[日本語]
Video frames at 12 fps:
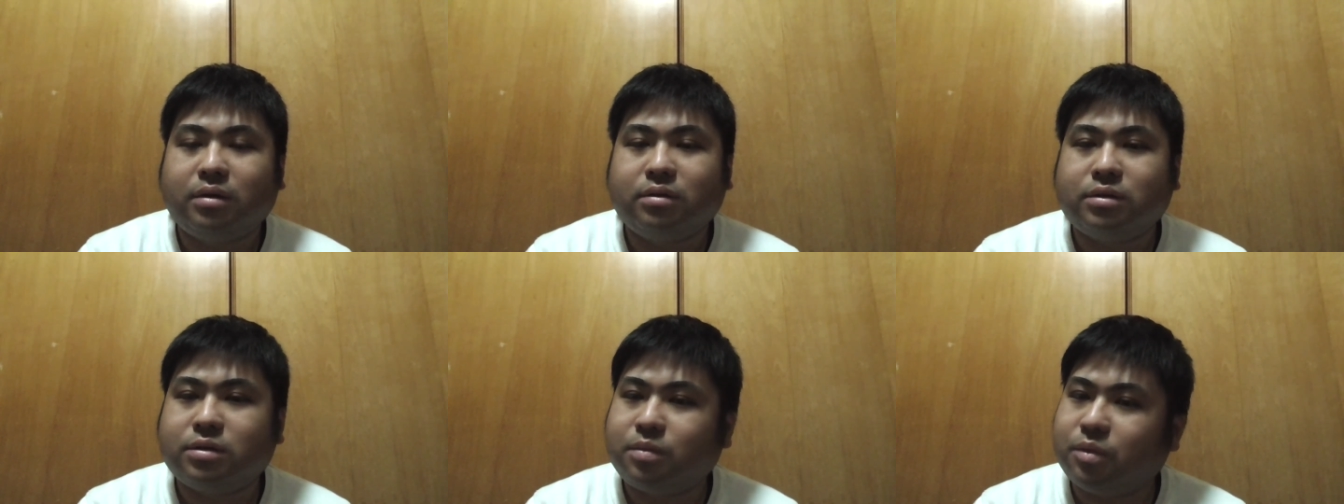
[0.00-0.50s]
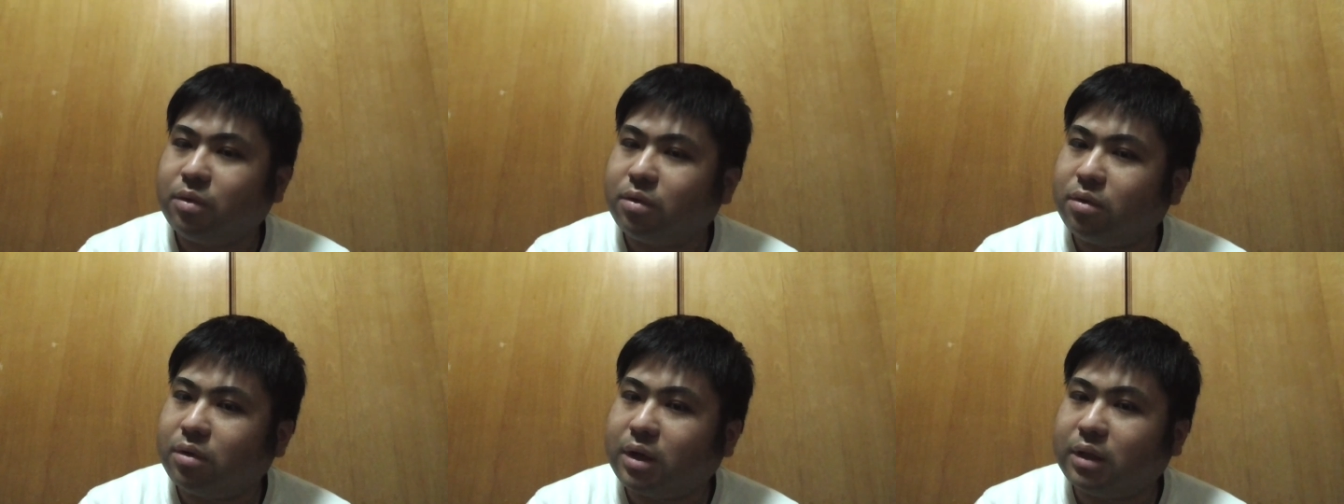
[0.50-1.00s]
婦女暴
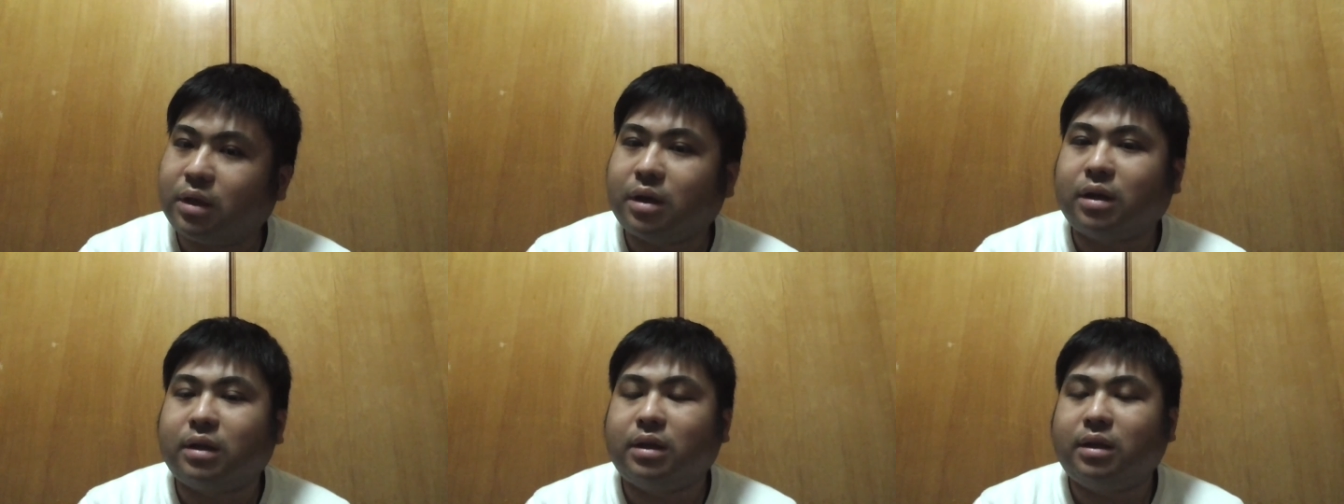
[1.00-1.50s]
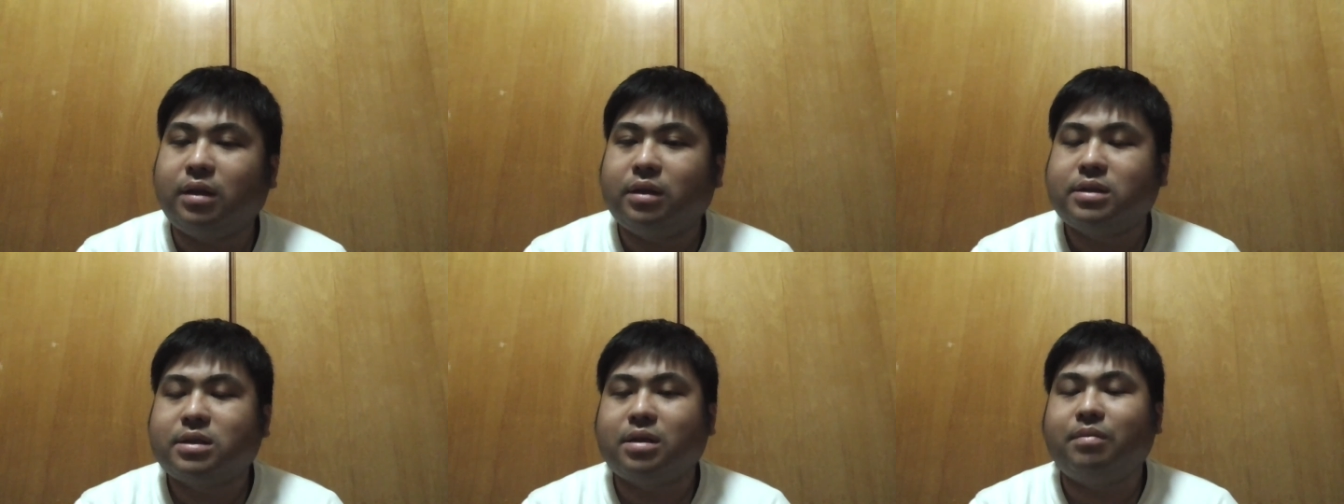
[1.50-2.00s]
行かなんかで、
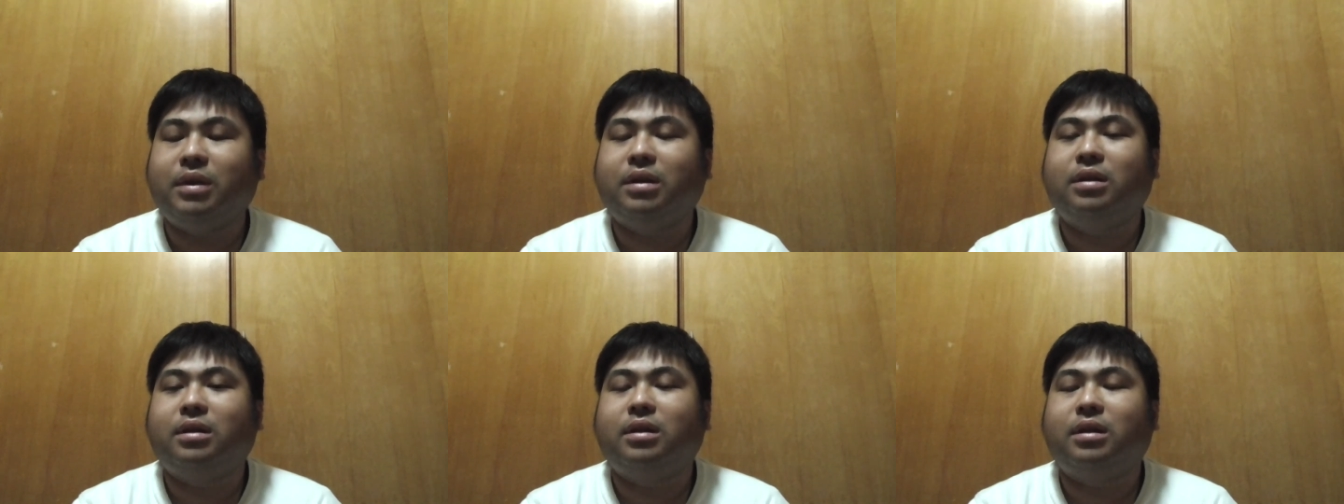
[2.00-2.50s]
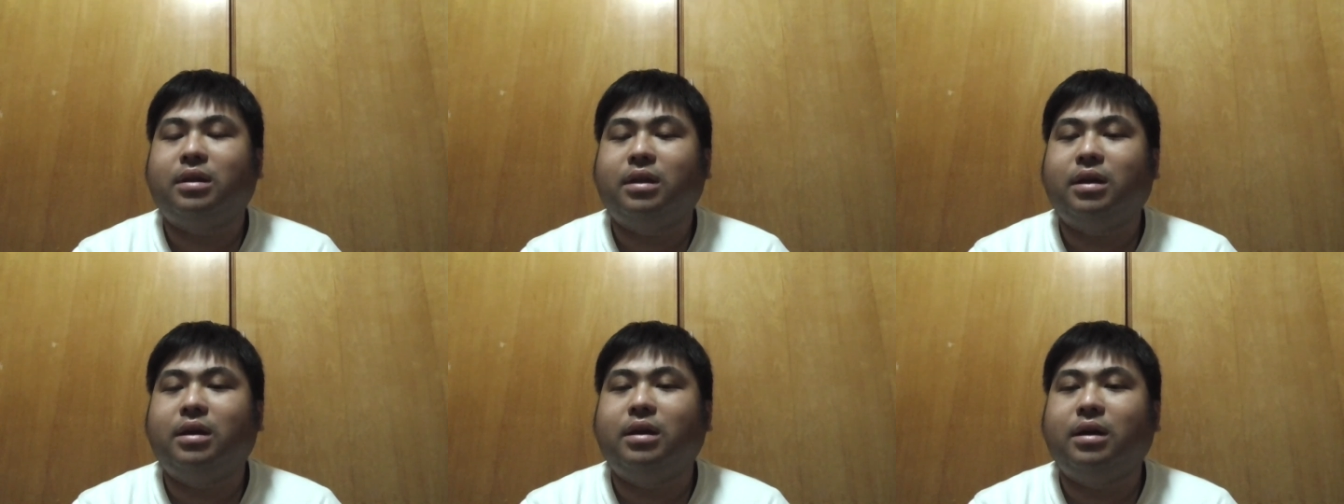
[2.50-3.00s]
捕まっ
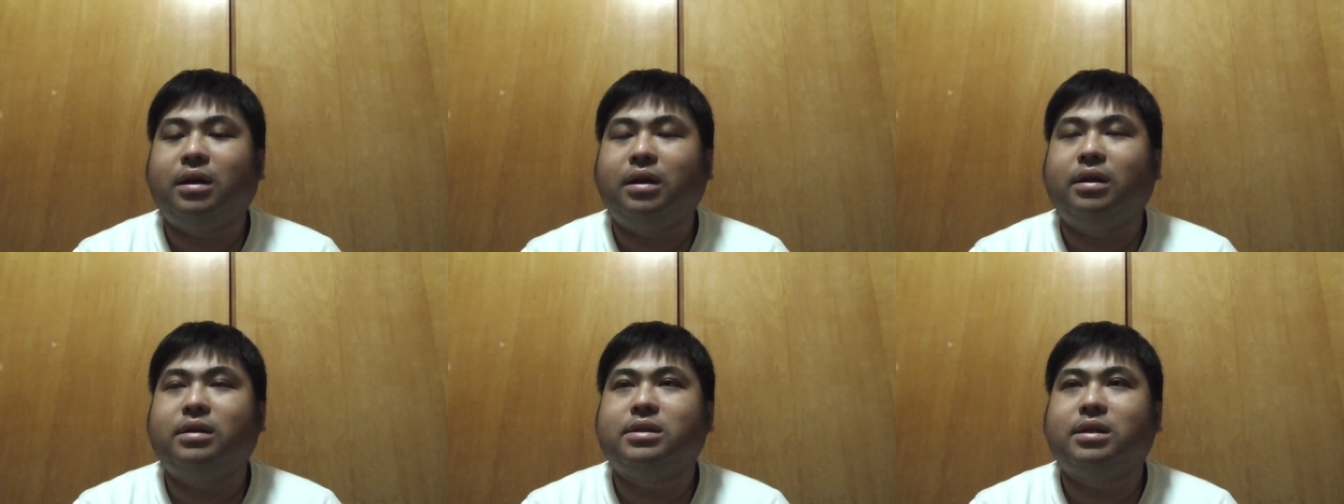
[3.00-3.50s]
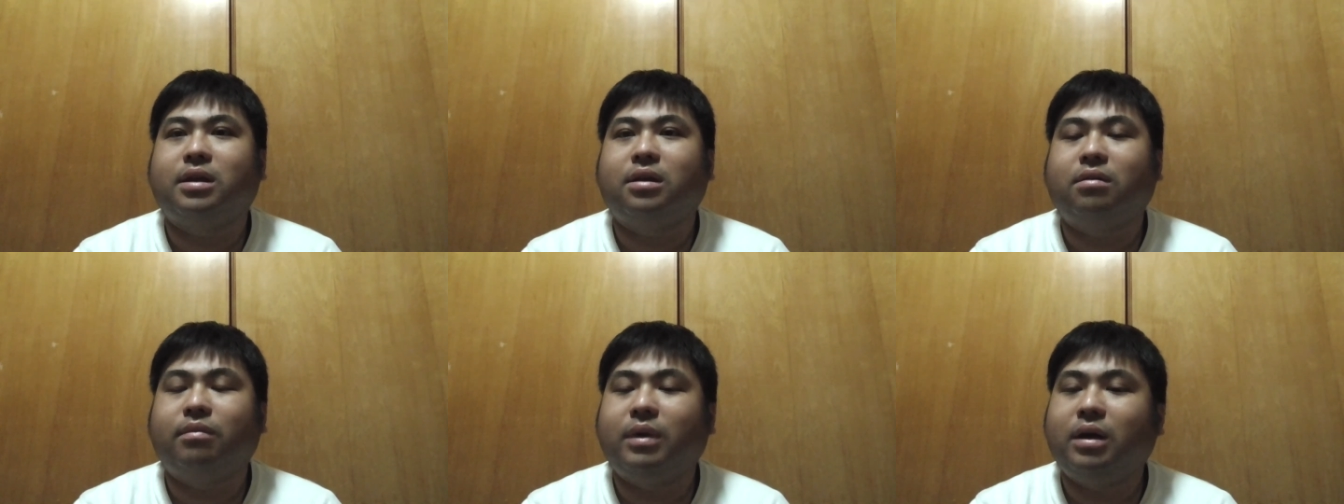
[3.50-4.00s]
て、あれでしたけ
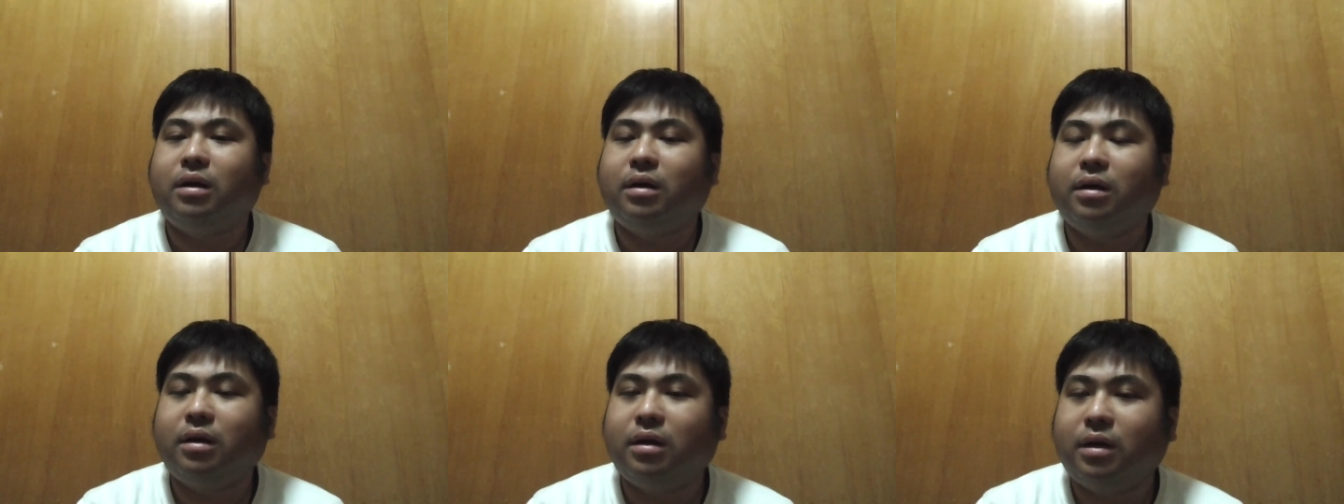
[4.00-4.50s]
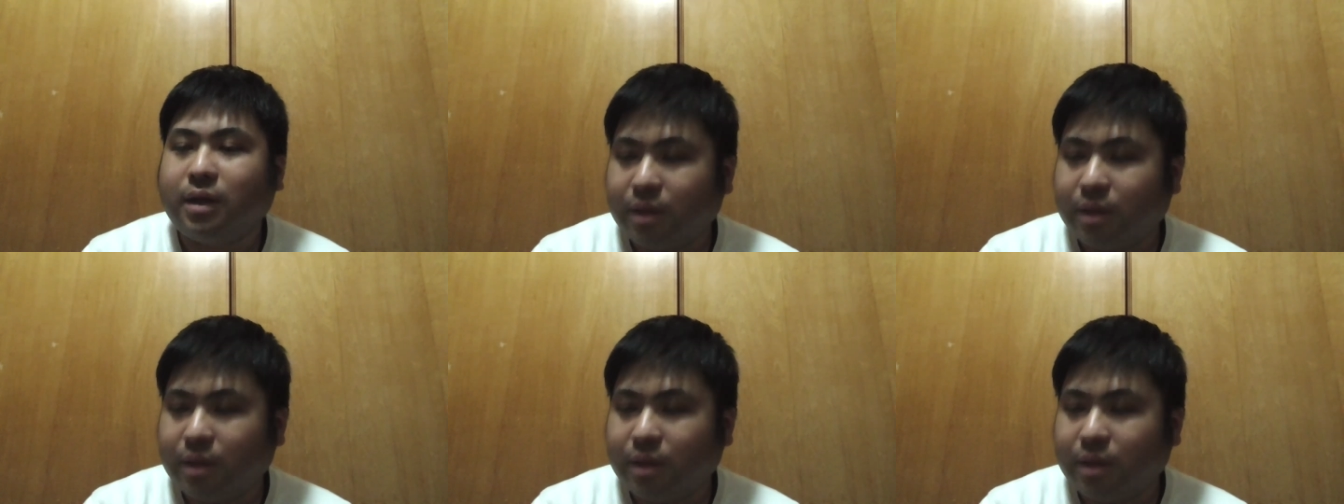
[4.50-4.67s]
ど、ちょっ